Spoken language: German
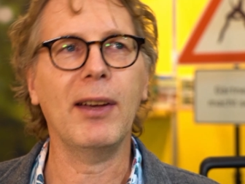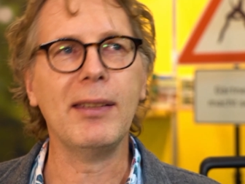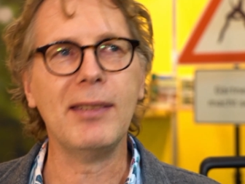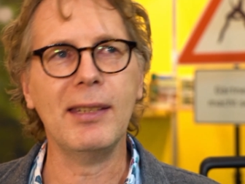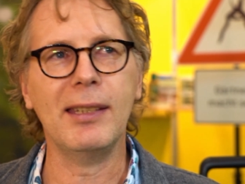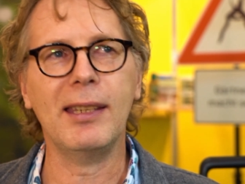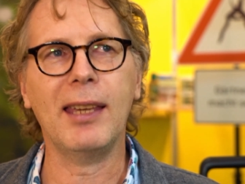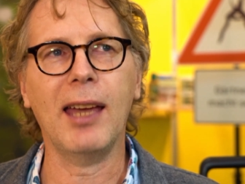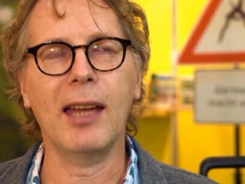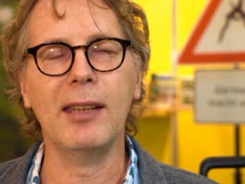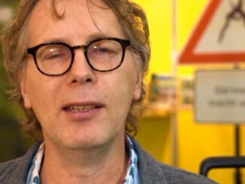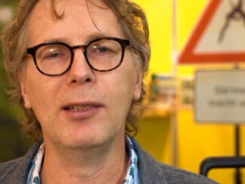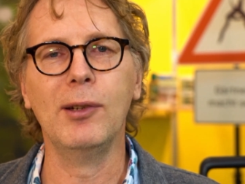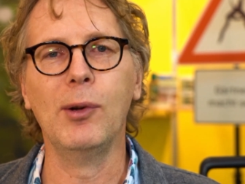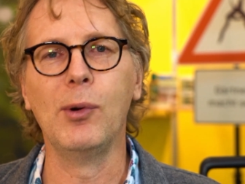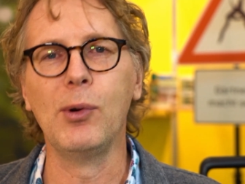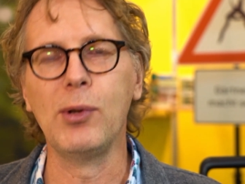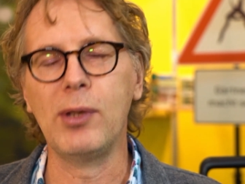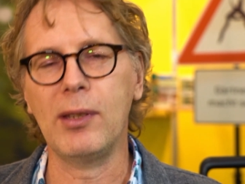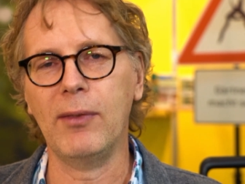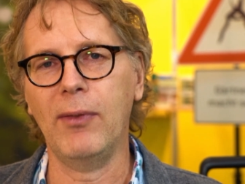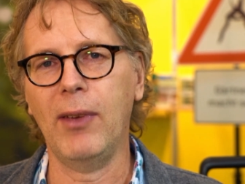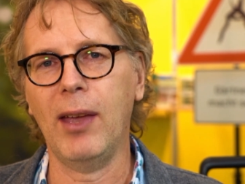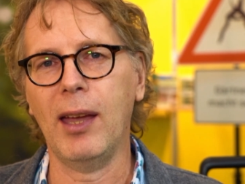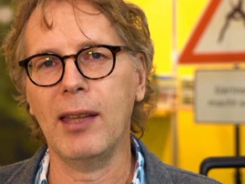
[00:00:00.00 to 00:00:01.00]
Was ich gerne
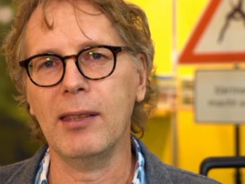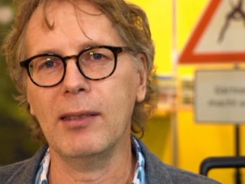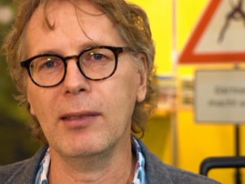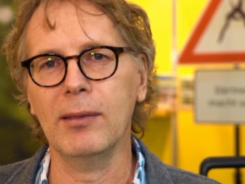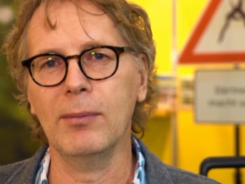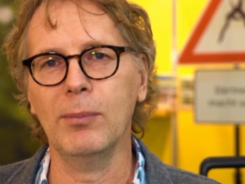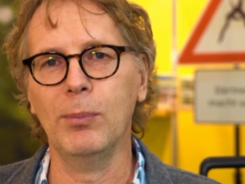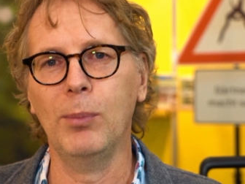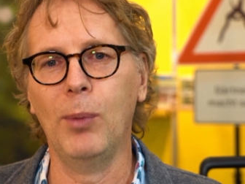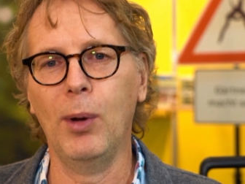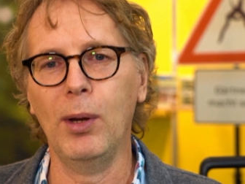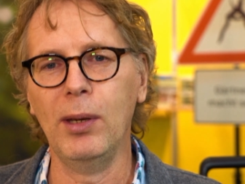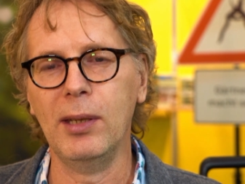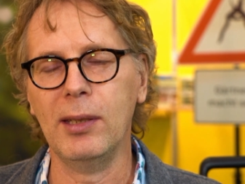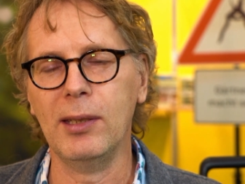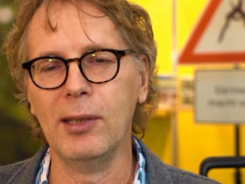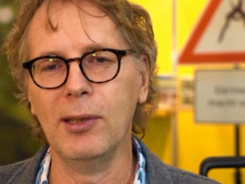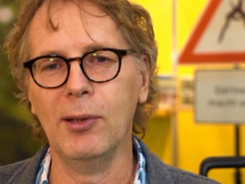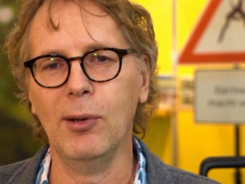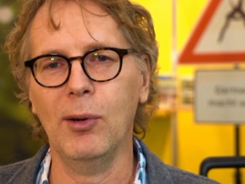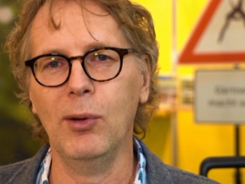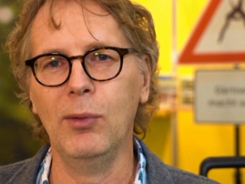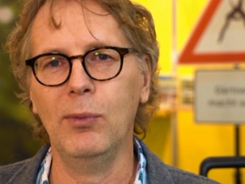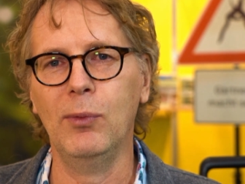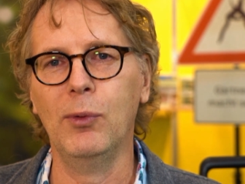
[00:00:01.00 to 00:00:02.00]
loswerden
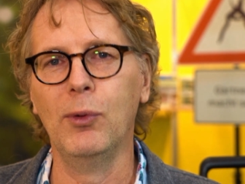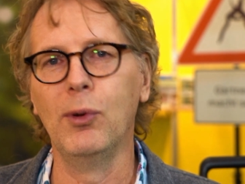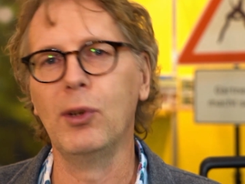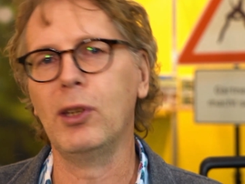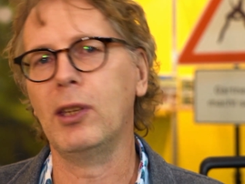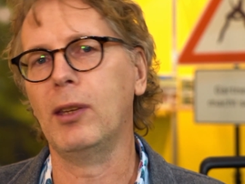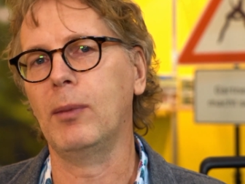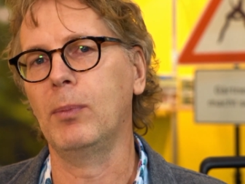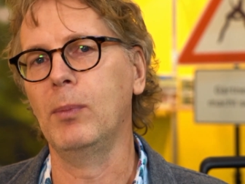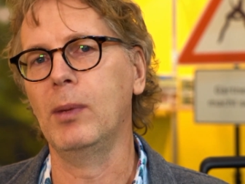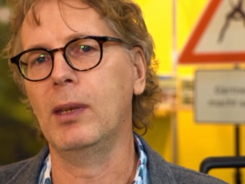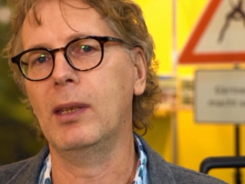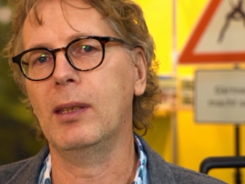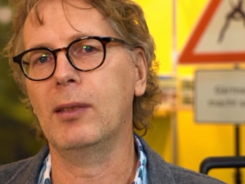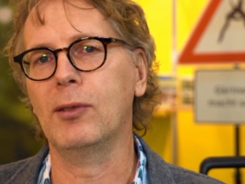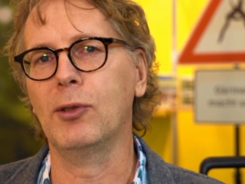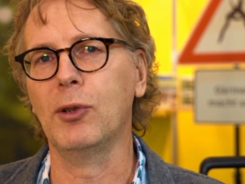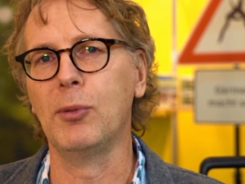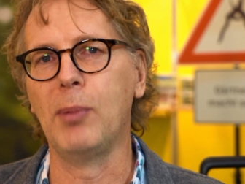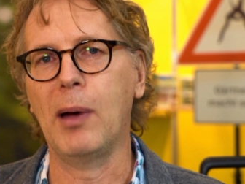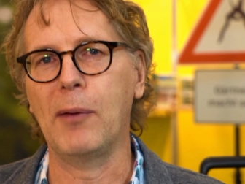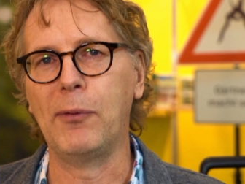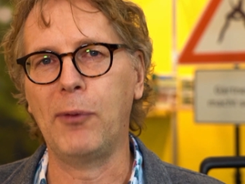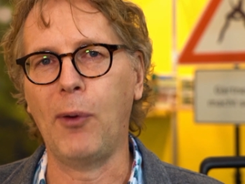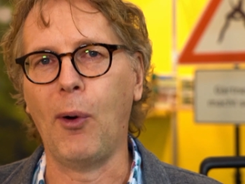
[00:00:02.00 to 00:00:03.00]
möchte und wo ich mich
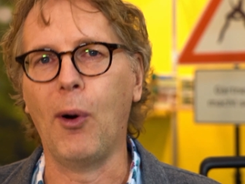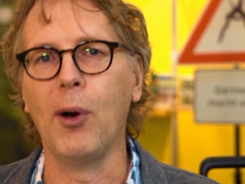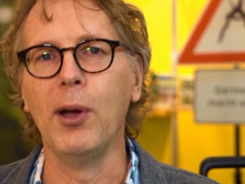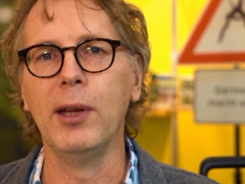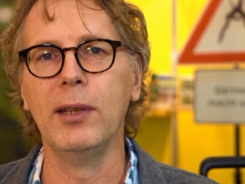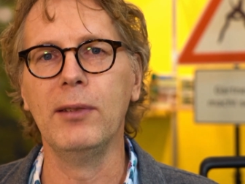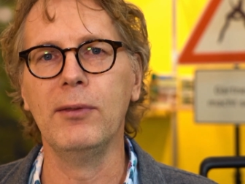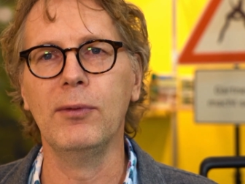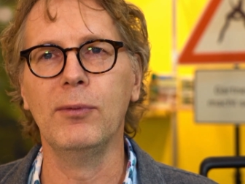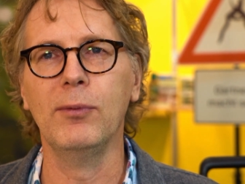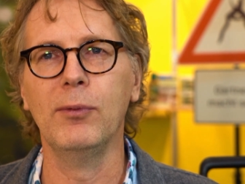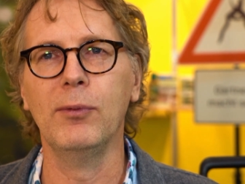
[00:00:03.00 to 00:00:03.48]
darüber freuen